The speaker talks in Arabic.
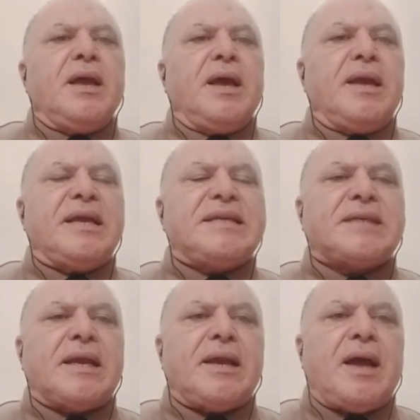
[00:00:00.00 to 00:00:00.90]

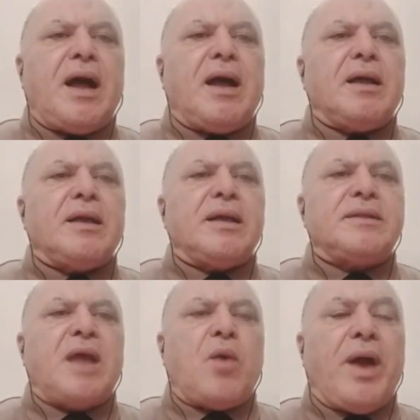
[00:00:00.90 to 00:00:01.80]
ليس لنا
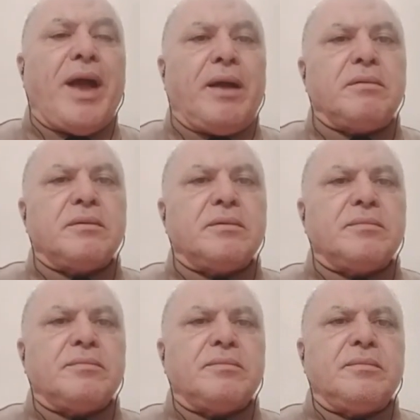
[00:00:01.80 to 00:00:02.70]
دواء
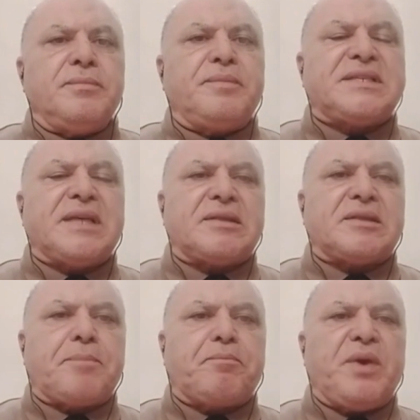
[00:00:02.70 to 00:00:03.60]
بسنة
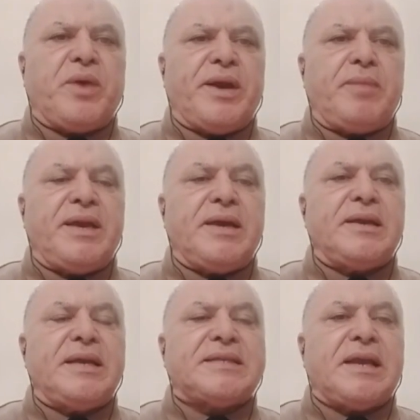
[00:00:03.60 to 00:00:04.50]
طبي وعلمي
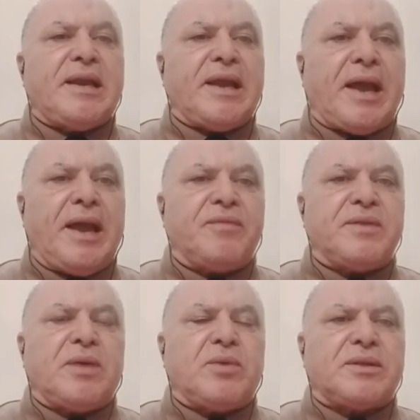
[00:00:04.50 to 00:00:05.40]
ليس لنا لقاح
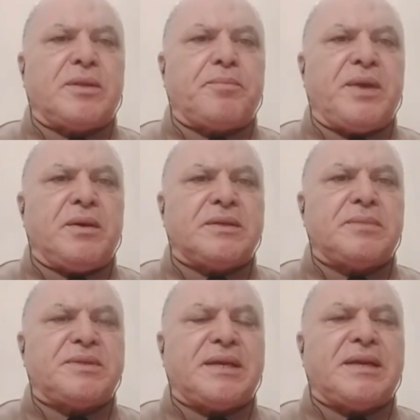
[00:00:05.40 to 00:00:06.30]
في دواء طبي
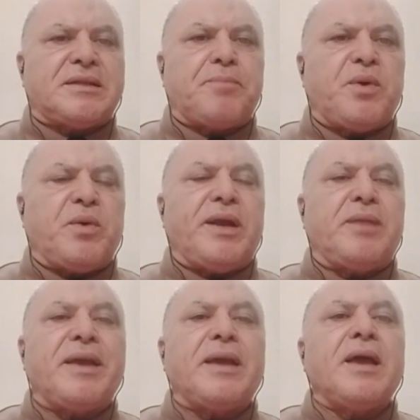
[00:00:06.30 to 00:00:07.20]
بسنة طبي
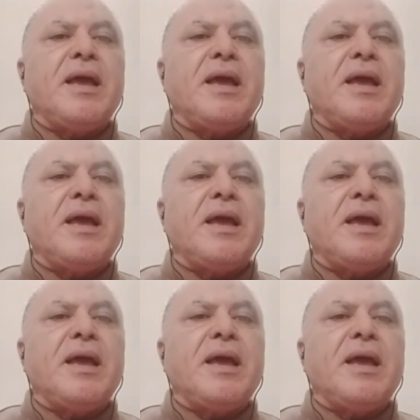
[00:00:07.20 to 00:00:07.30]
وعلمي